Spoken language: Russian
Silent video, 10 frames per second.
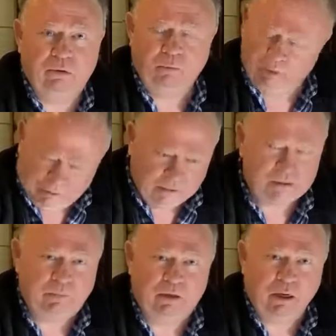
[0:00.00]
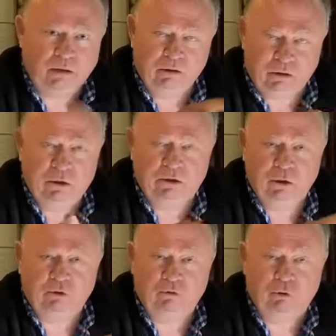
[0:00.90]
Ну, молодец парень. А
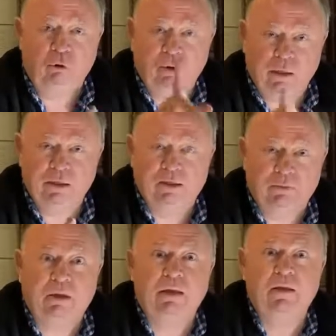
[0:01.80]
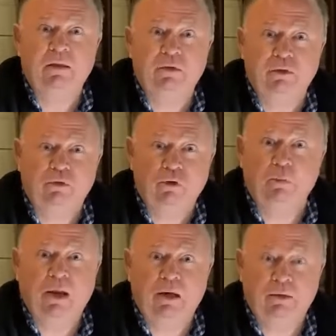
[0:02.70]
Дегтярев вернул. Молодец, молодец Дегтярев. Все
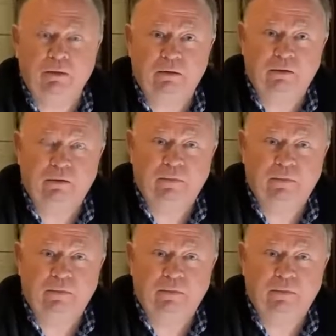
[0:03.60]
правильно делает.